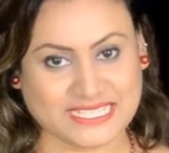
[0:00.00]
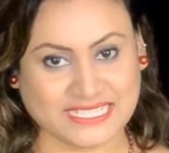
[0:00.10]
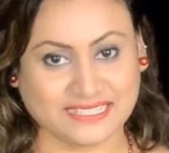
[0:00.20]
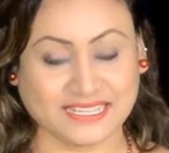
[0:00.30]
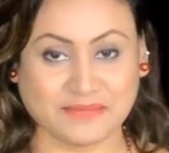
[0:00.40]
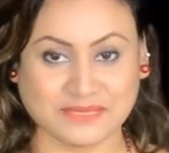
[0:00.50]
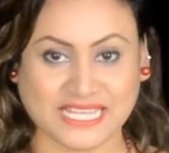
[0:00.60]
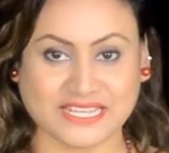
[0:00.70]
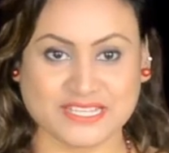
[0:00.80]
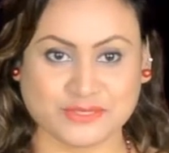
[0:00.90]
আছি আমি
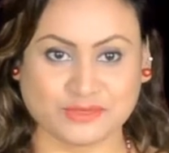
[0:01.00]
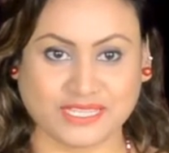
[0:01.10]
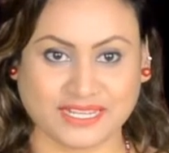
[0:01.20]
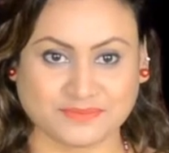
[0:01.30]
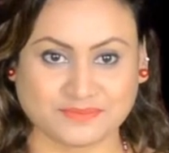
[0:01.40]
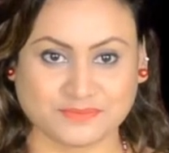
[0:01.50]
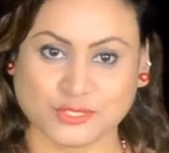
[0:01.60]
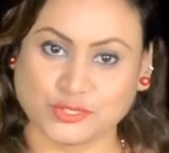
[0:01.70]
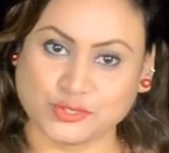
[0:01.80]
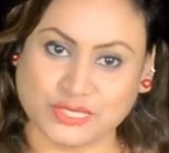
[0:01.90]
তানিয়া সুলতানা
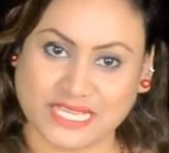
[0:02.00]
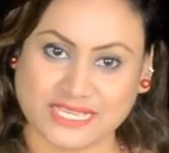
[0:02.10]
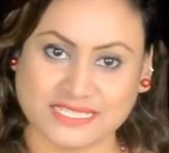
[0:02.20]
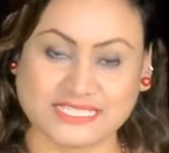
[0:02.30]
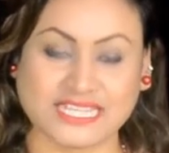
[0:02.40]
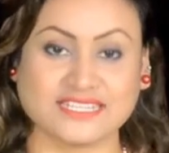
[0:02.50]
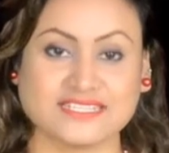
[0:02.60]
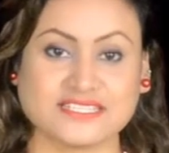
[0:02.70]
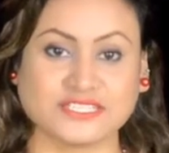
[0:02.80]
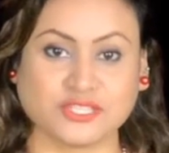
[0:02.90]
শুরুতেই
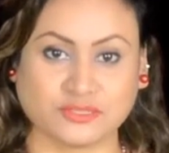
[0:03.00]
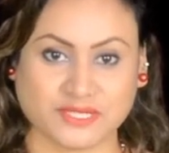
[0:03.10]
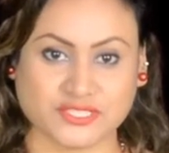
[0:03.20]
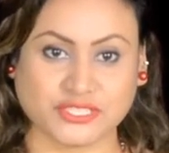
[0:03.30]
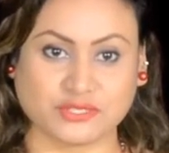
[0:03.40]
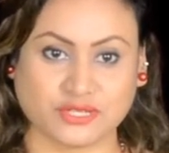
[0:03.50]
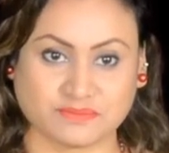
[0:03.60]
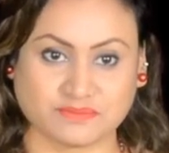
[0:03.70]
জানিয়ে দিচ্ছি সংবাদ শিরোনাম